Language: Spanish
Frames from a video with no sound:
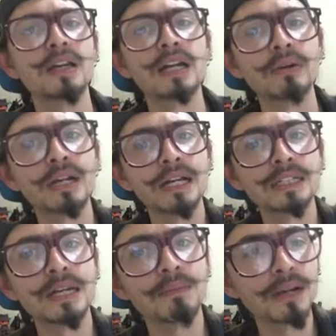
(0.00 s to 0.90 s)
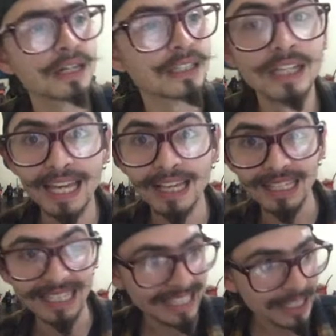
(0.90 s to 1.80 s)
Gabriel García Márquez,
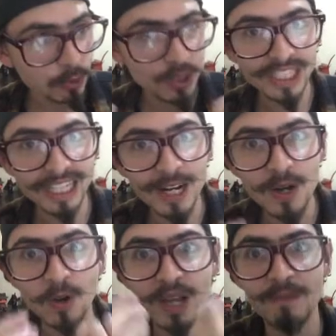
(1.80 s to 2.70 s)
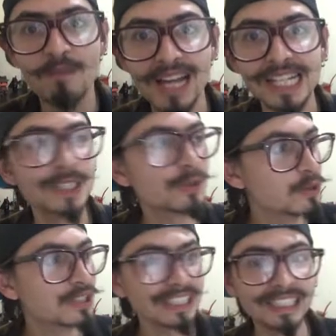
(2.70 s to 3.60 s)
que lo hicieran lo que más les gusta